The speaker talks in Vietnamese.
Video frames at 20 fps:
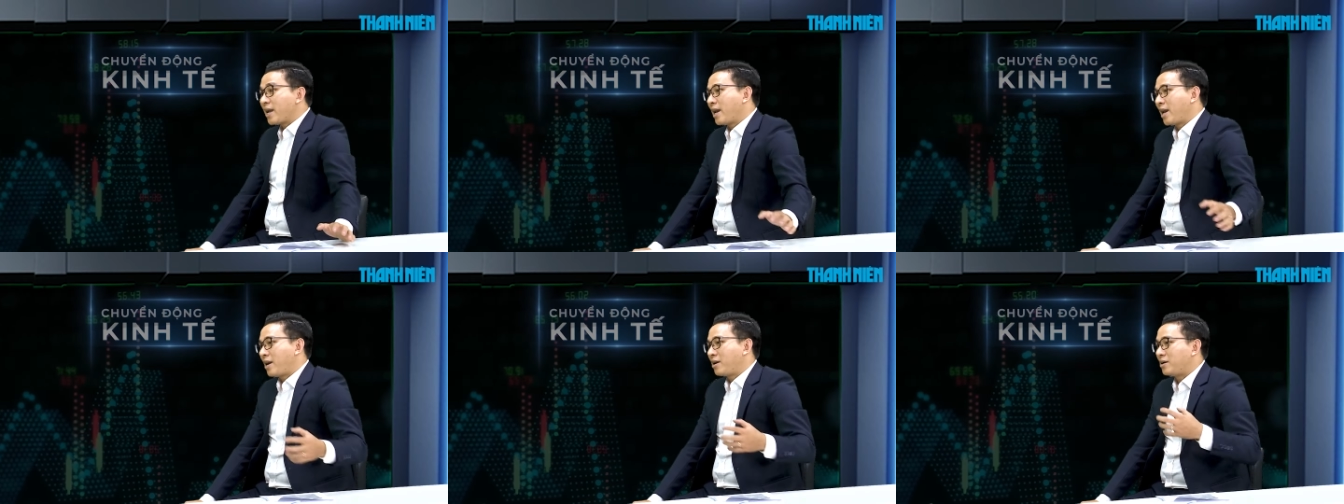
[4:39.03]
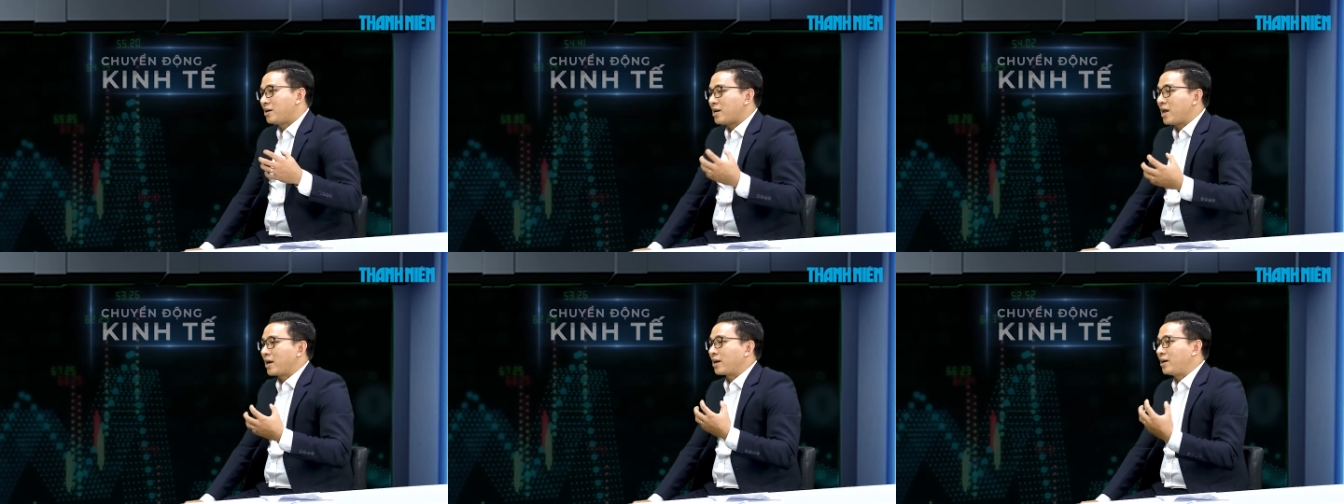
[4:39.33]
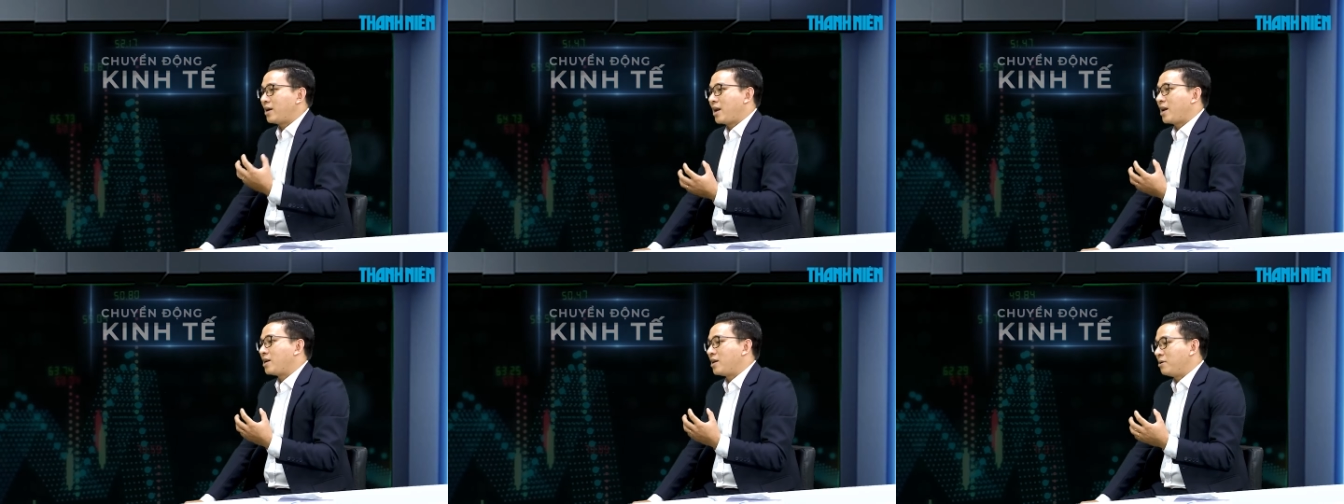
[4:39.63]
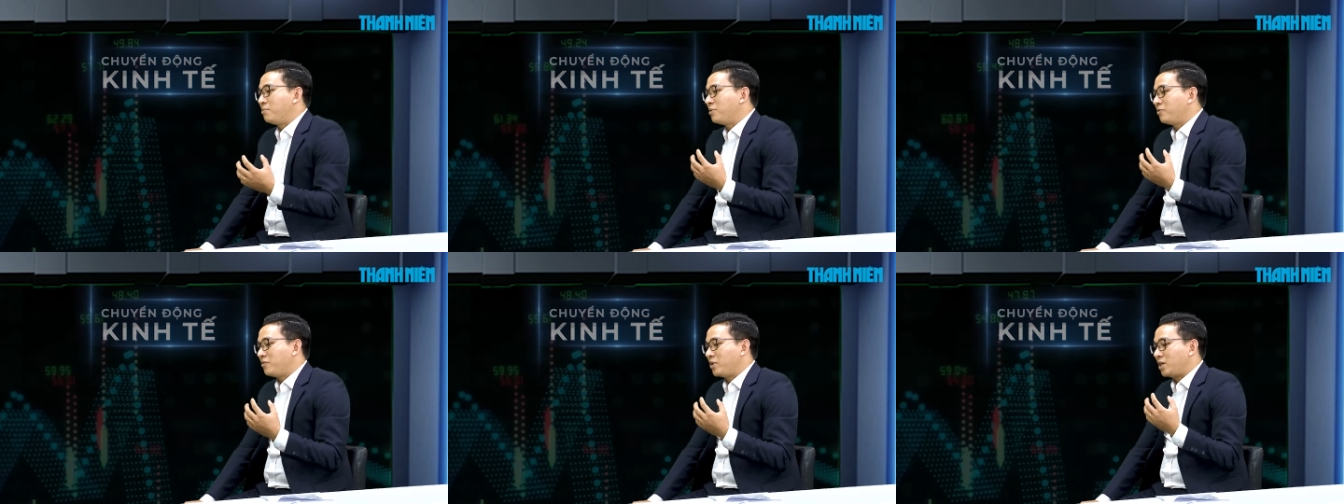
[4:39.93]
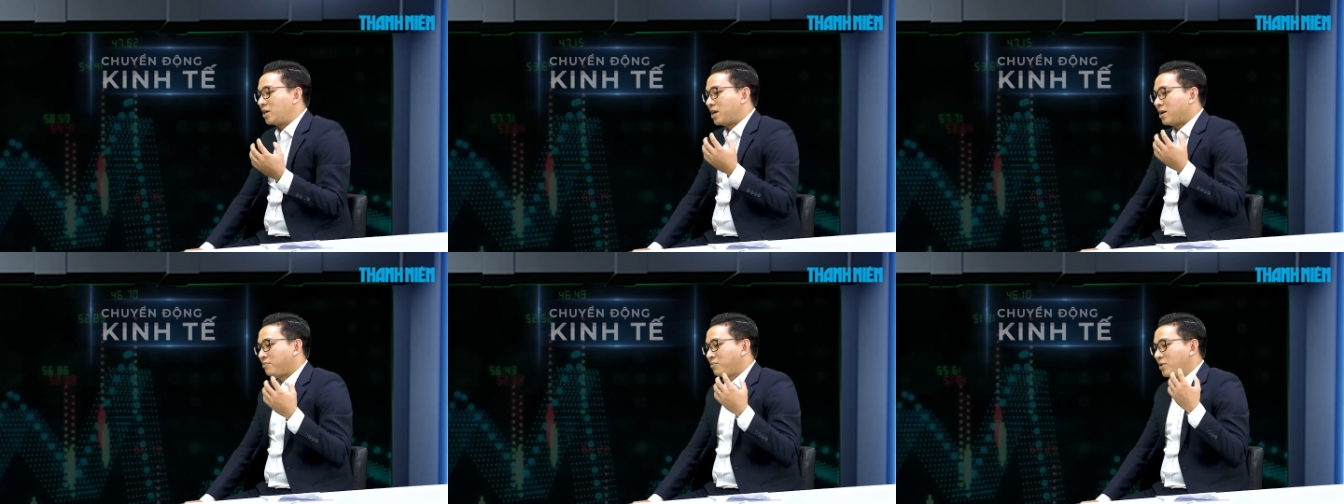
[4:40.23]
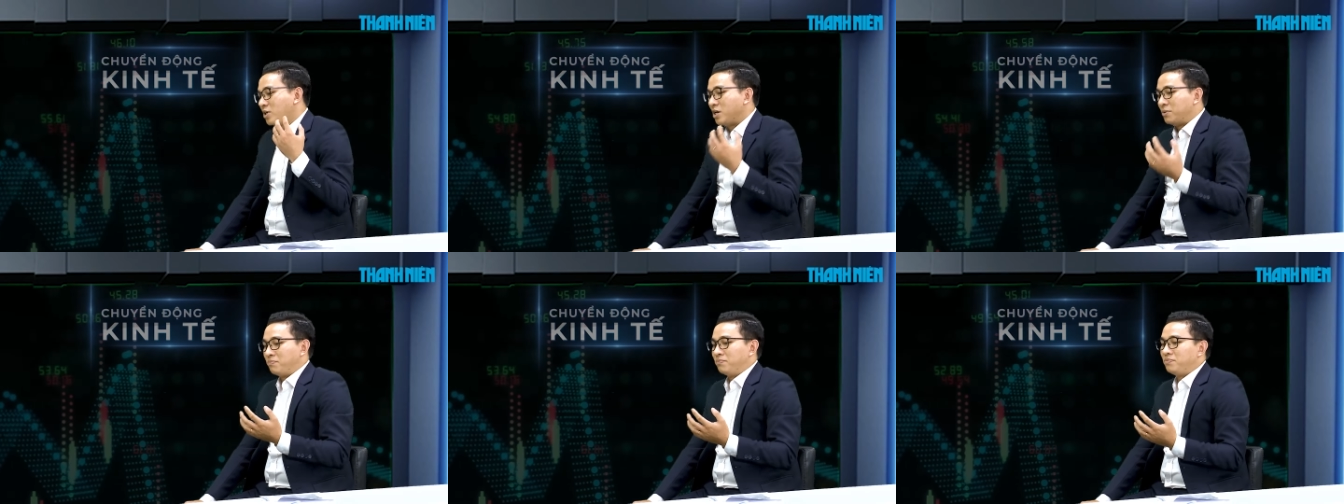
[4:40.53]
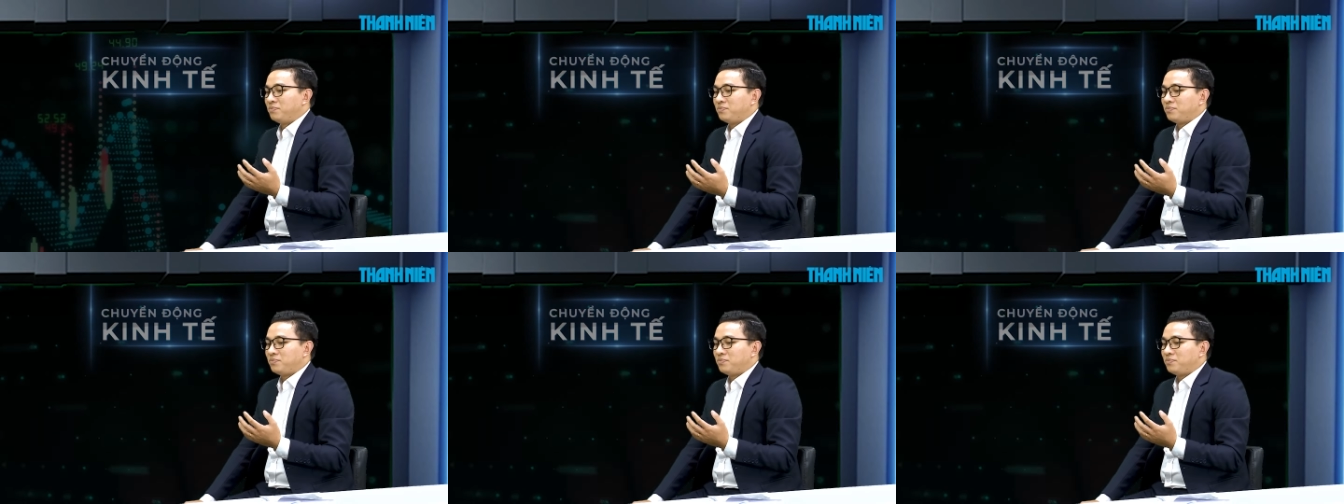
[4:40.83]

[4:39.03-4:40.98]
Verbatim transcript: hạn đã đặt ra để mà Việt Nam kịp